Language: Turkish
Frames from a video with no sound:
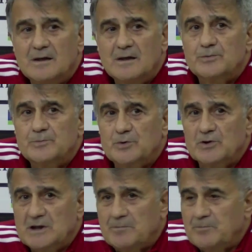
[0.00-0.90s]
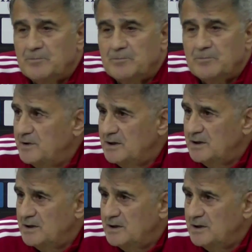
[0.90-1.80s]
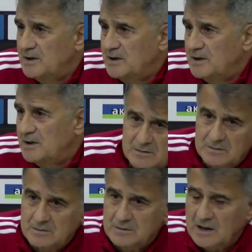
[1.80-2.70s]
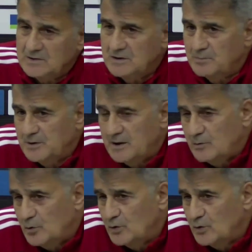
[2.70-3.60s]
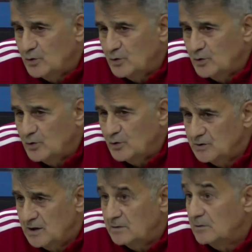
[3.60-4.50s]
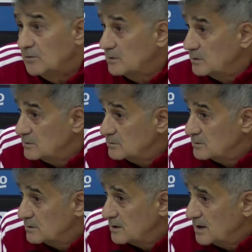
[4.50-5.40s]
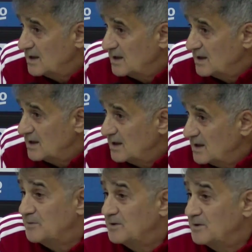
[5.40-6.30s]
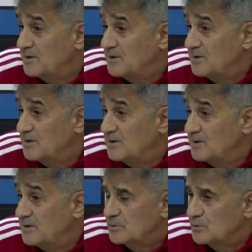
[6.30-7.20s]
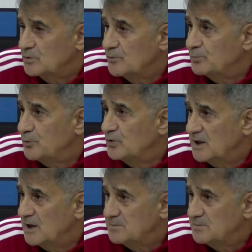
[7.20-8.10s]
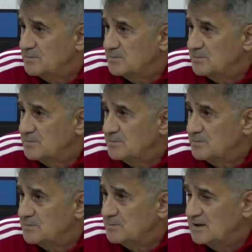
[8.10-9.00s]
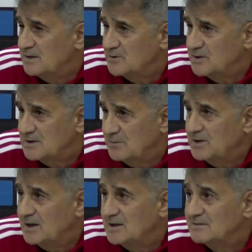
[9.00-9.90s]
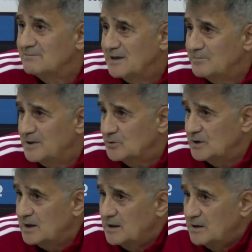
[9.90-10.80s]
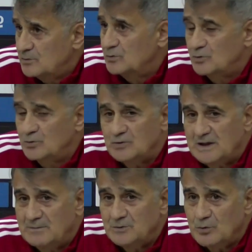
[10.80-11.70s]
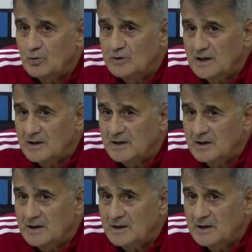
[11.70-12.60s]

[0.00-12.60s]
bu futbolun yapı, kulüpler yapısı, işte e, altyapılar, organizasyonlar, e, eğitim sisteminin de değişmesi gerekiyor. Çünkü futbolun gelişmesi için bugünkü eğitim sistemi de izin vermez ona. Çünkü çocuklarımızın okullarına